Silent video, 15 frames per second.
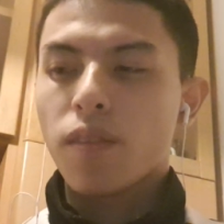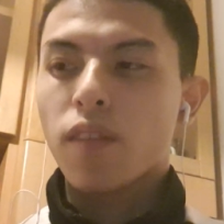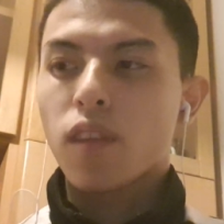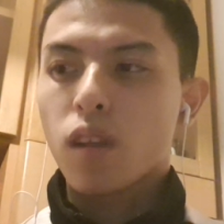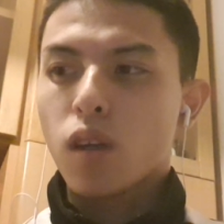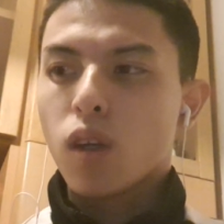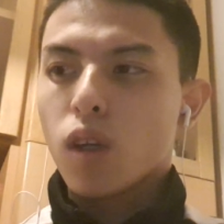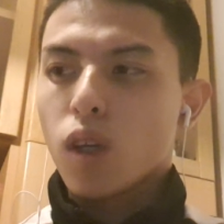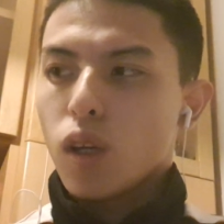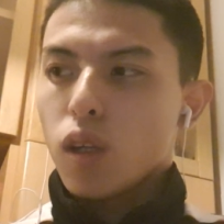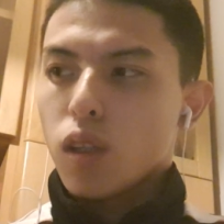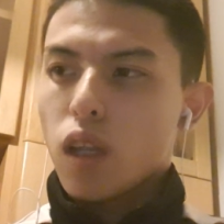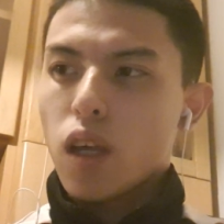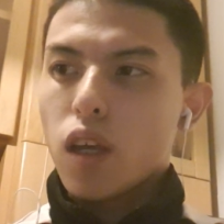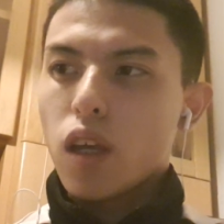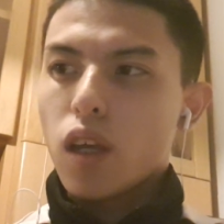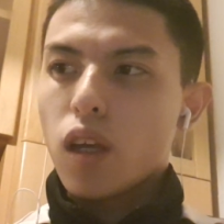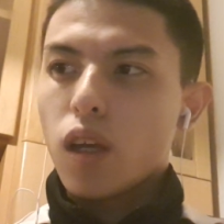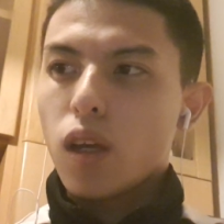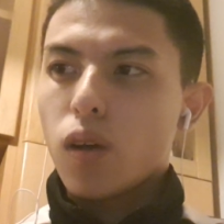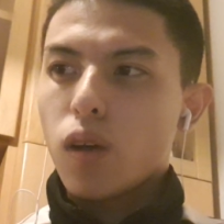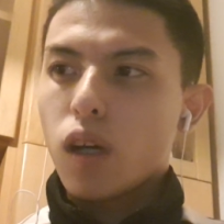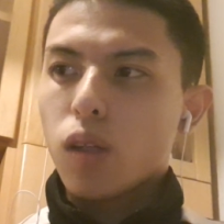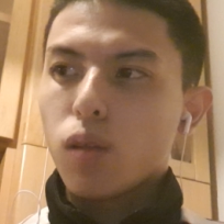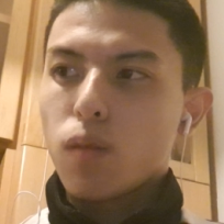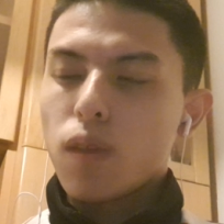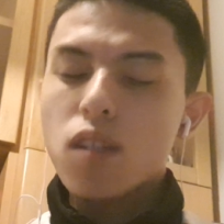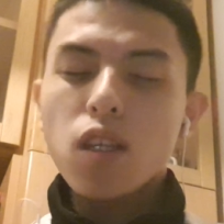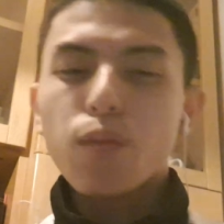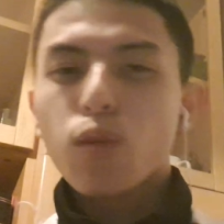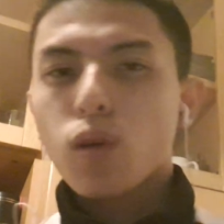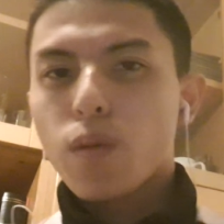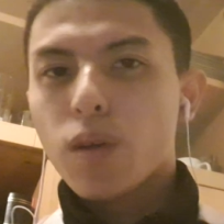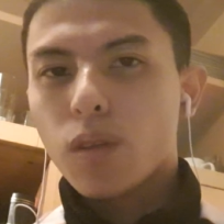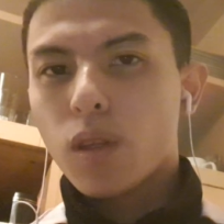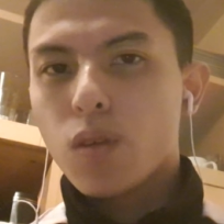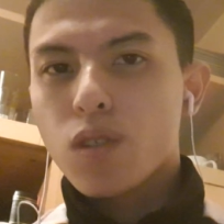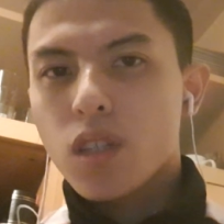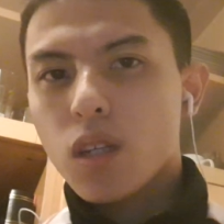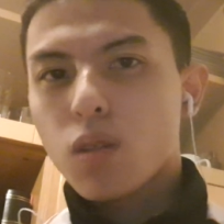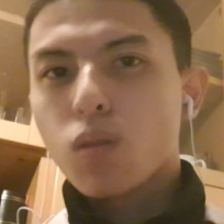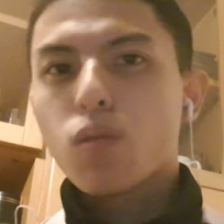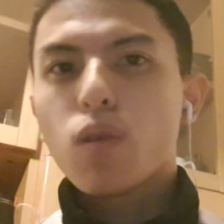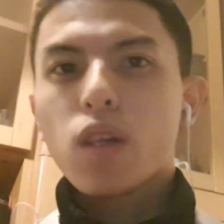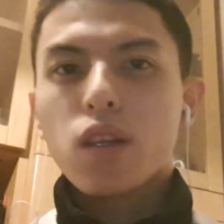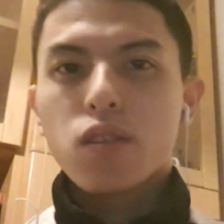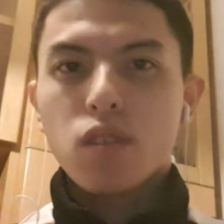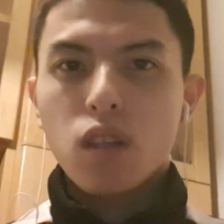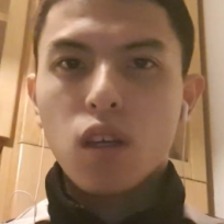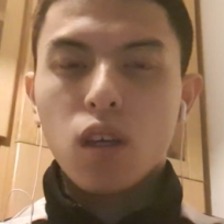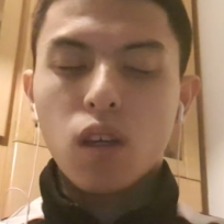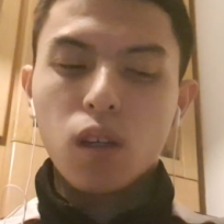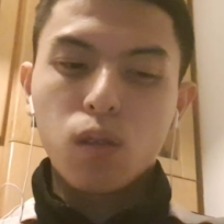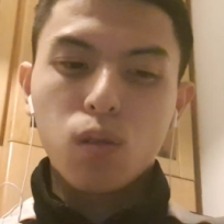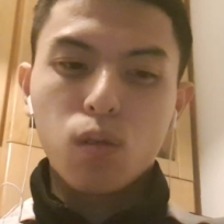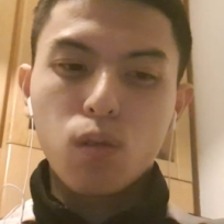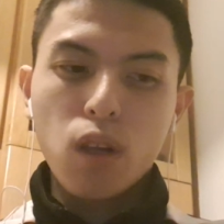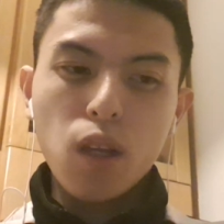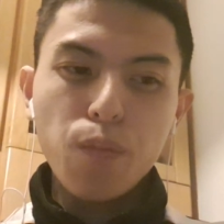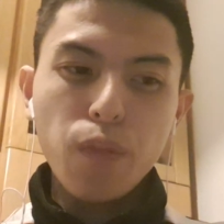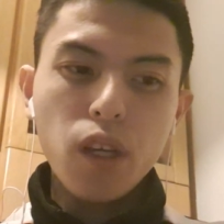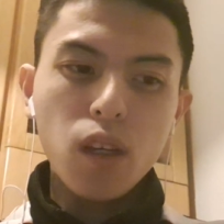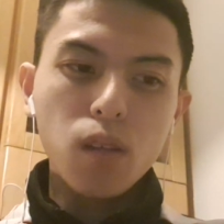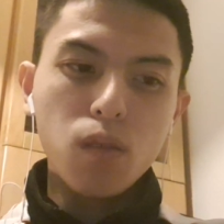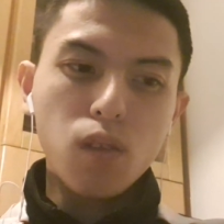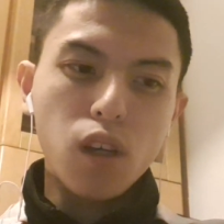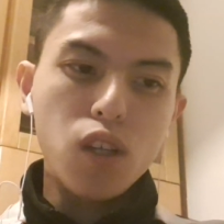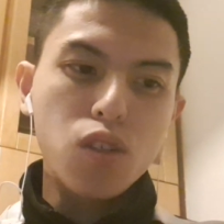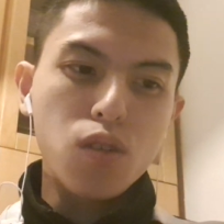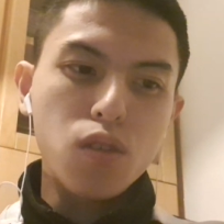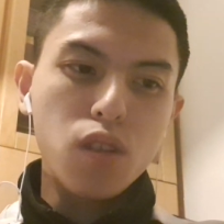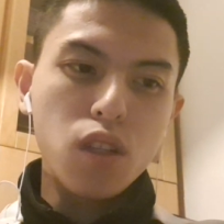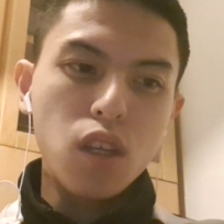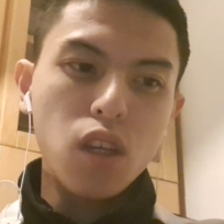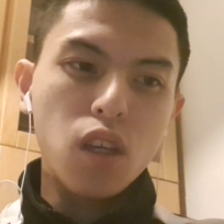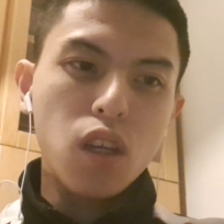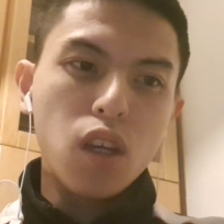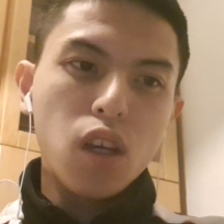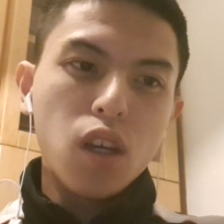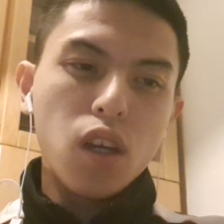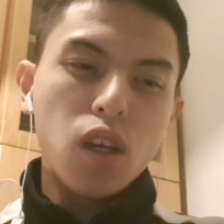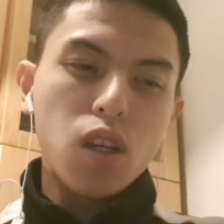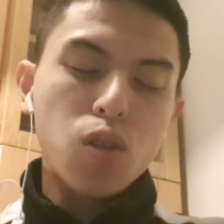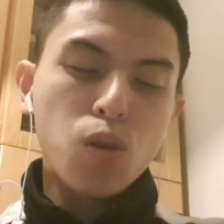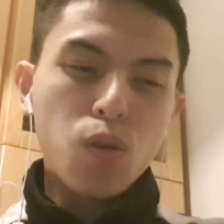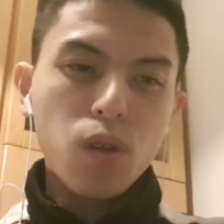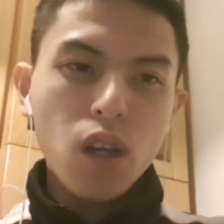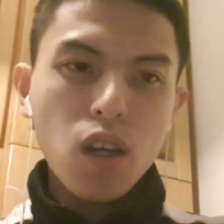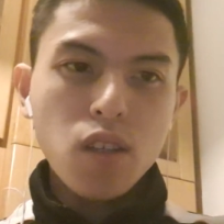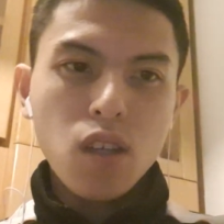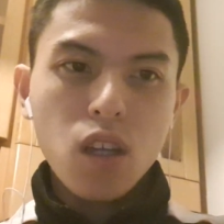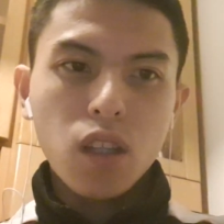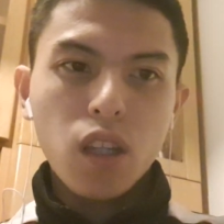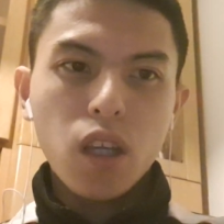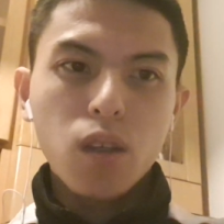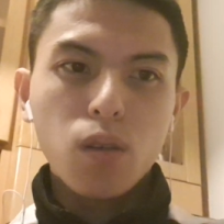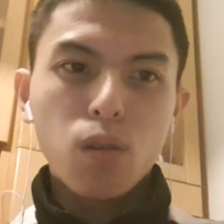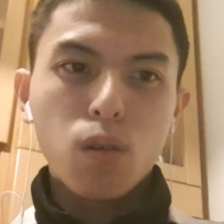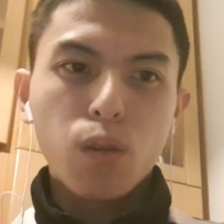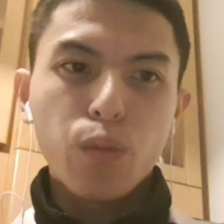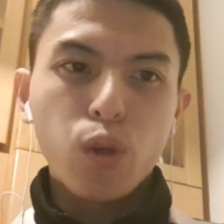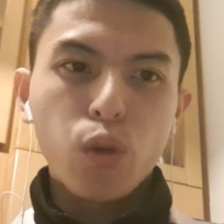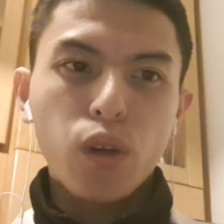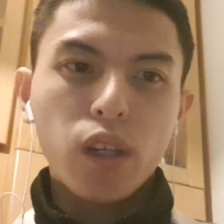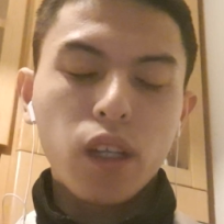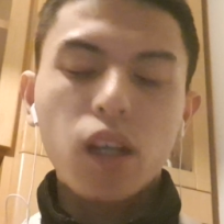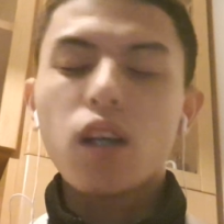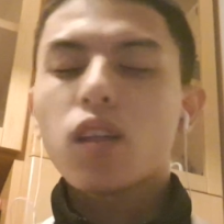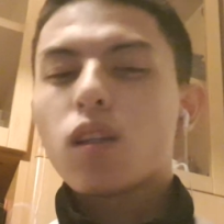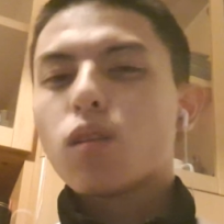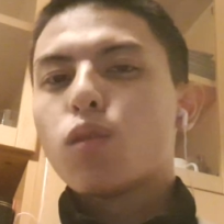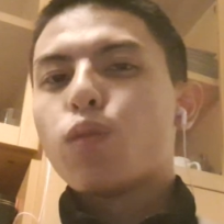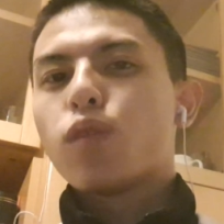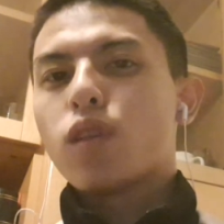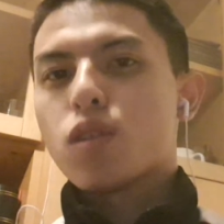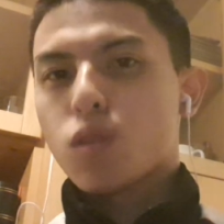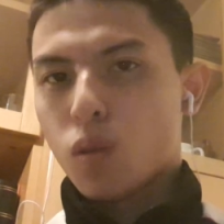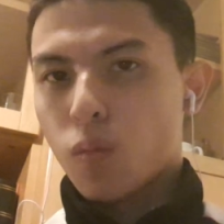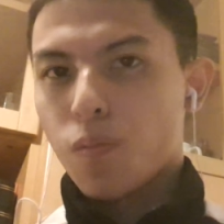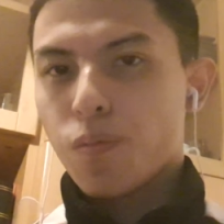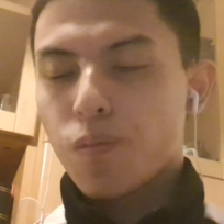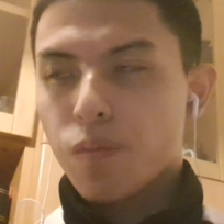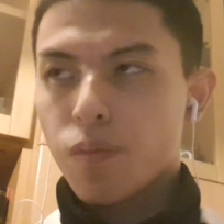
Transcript: うん、であの皆さんもコメントでおっしゃる通りですねあのオリンピックの基準に、えー、将来性っていう項目はなかったと思うんですよ。